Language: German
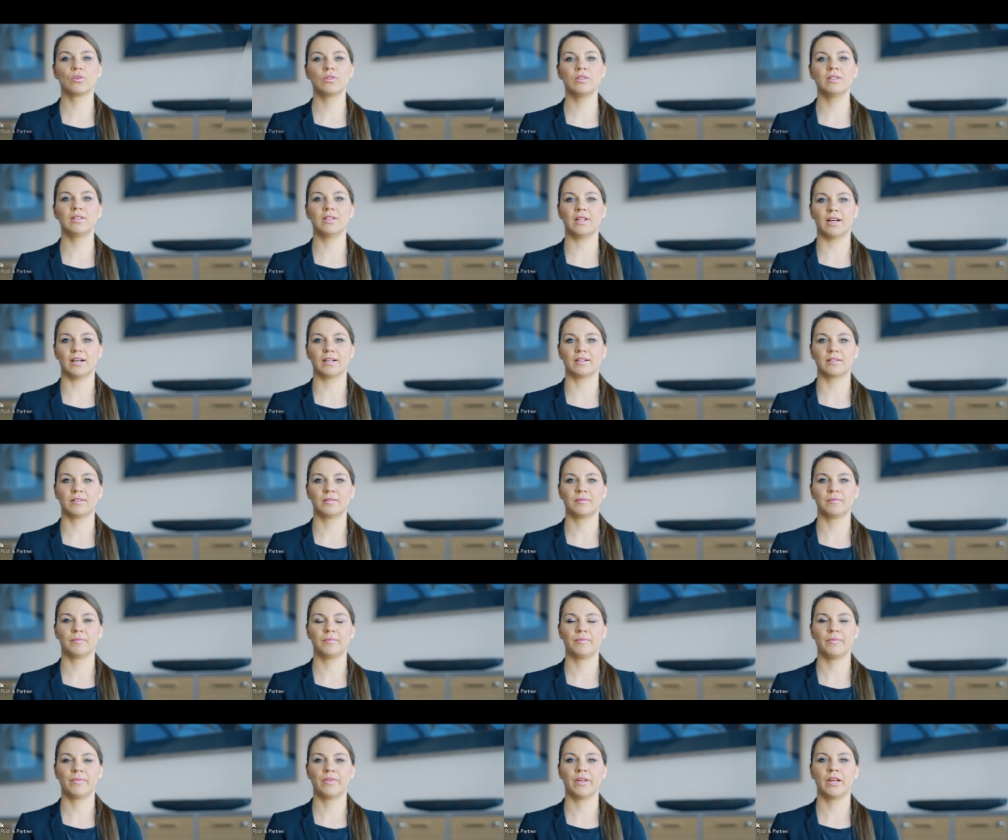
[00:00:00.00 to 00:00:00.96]
Guten Tag.
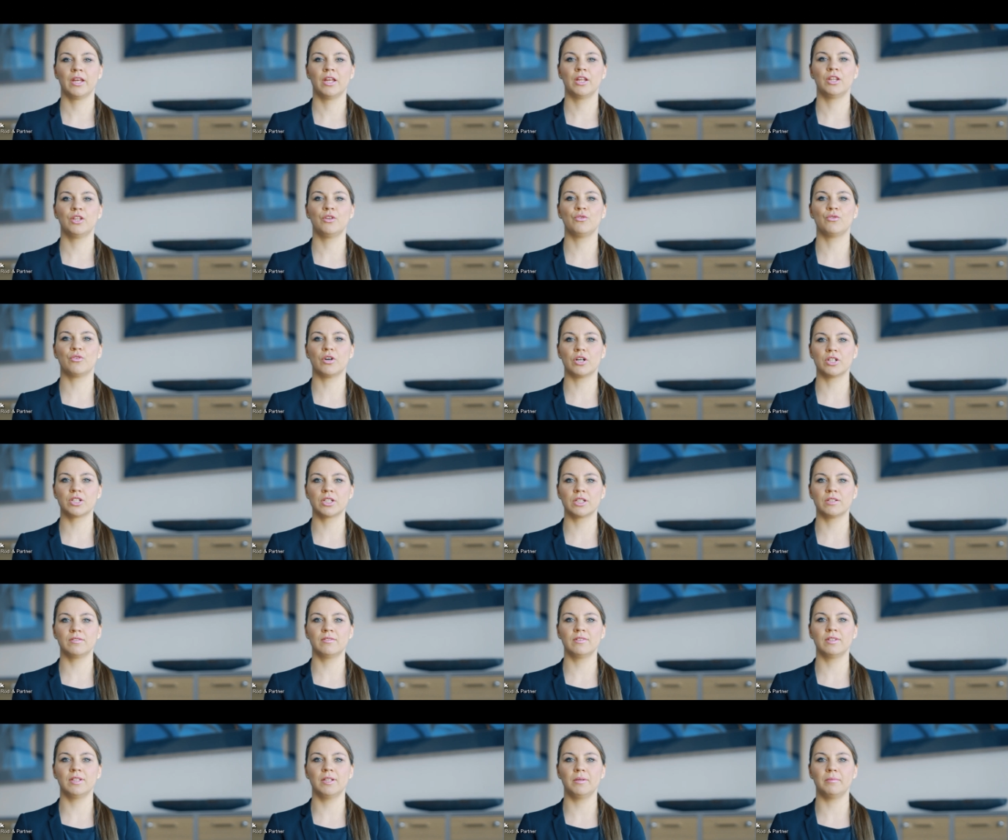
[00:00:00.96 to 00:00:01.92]
Die
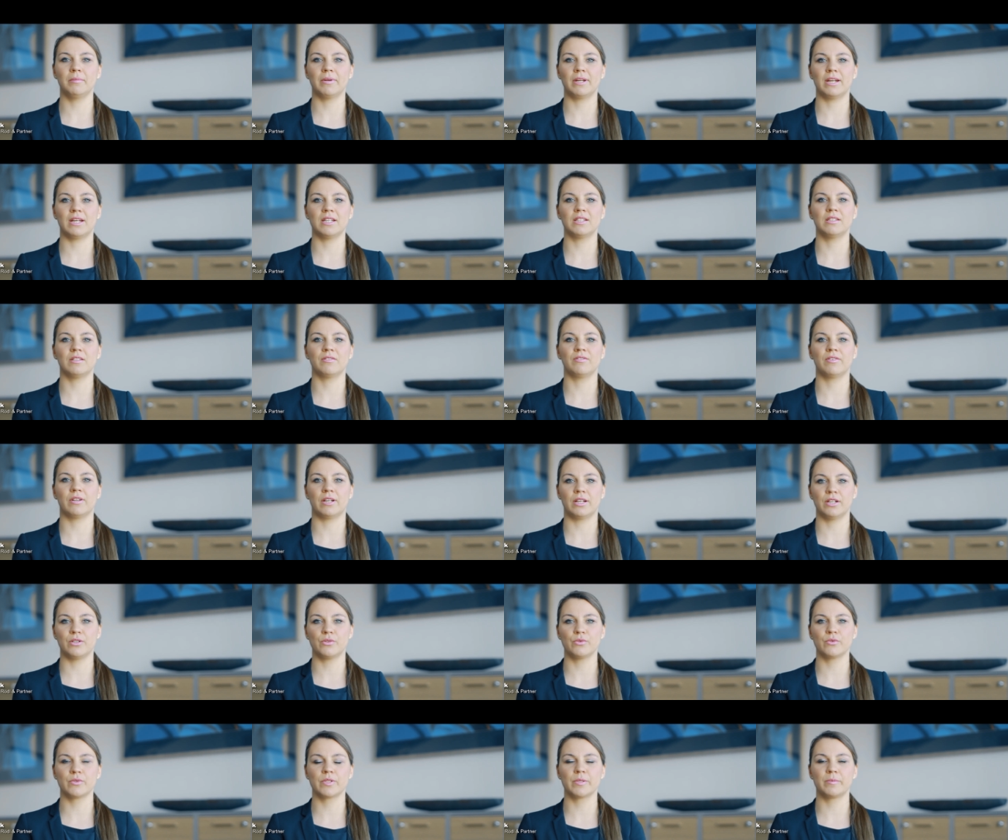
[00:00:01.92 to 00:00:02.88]
Vorschriften im Bereich der
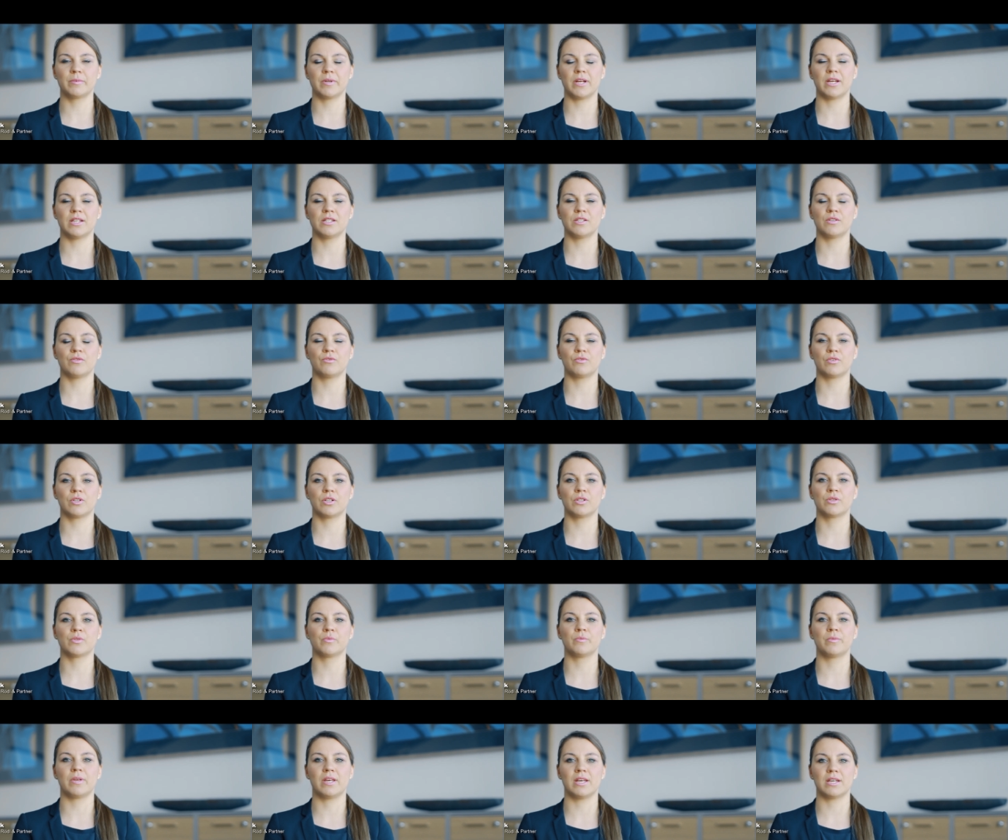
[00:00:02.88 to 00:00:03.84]
Verrechnungspreise wurden
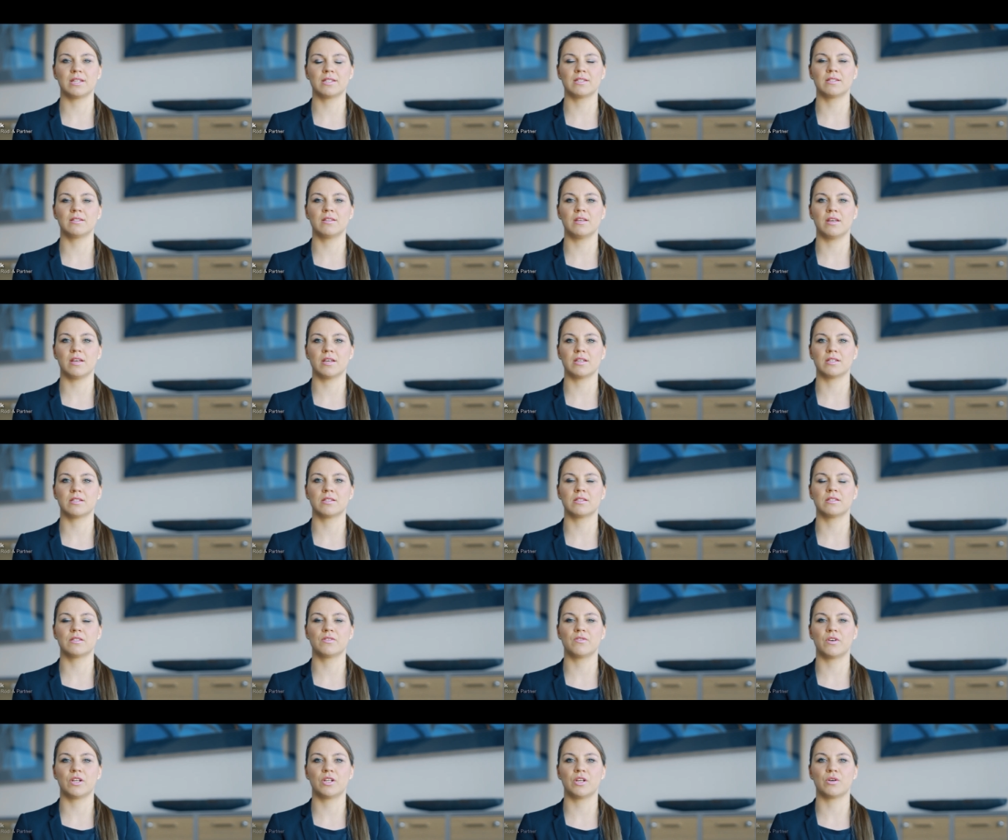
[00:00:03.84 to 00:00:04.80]
zum
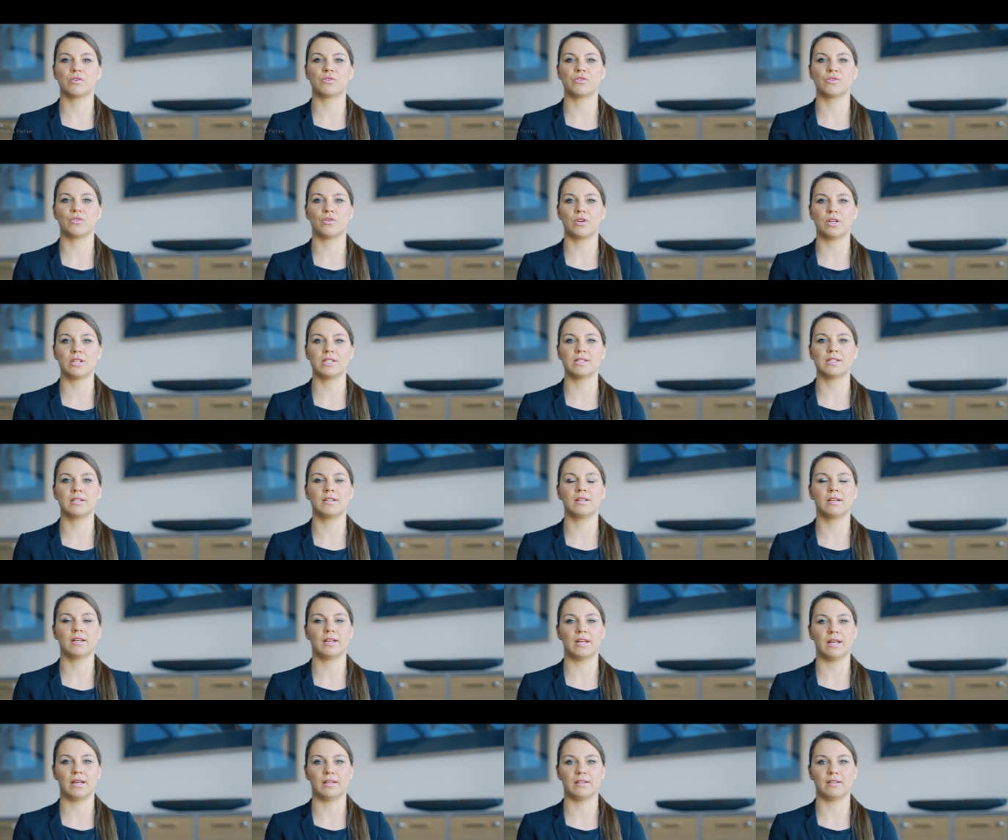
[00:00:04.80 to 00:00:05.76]
01.01.2019
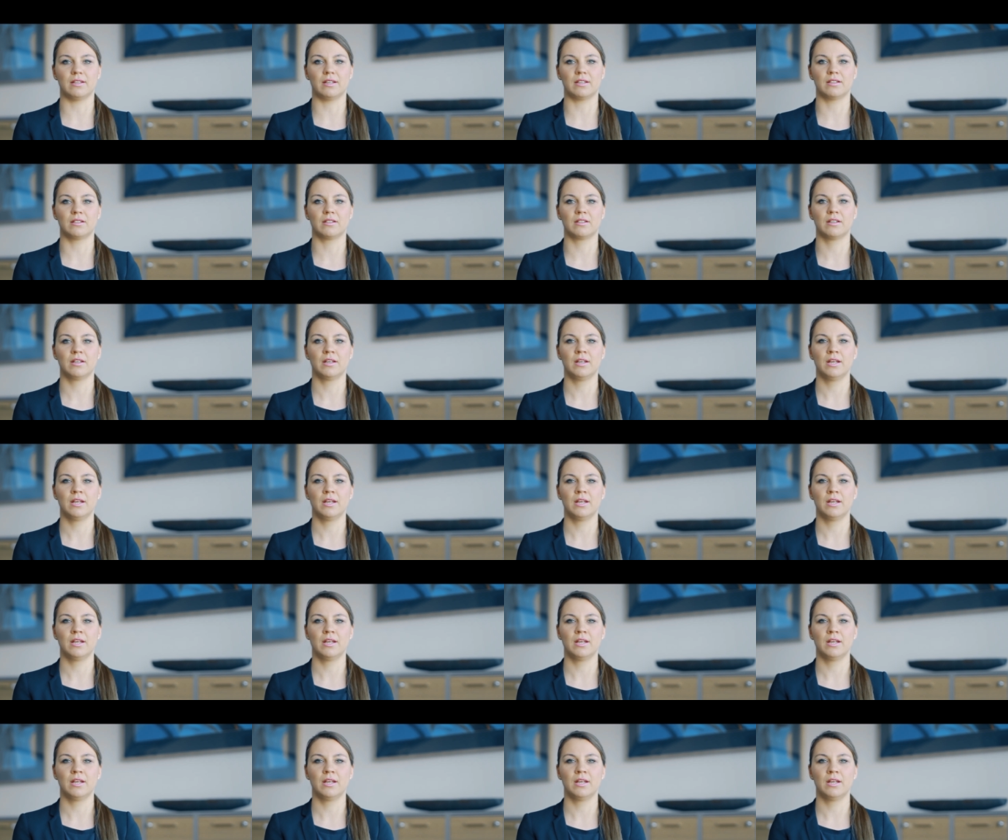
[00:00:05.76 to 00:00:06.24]
geändert.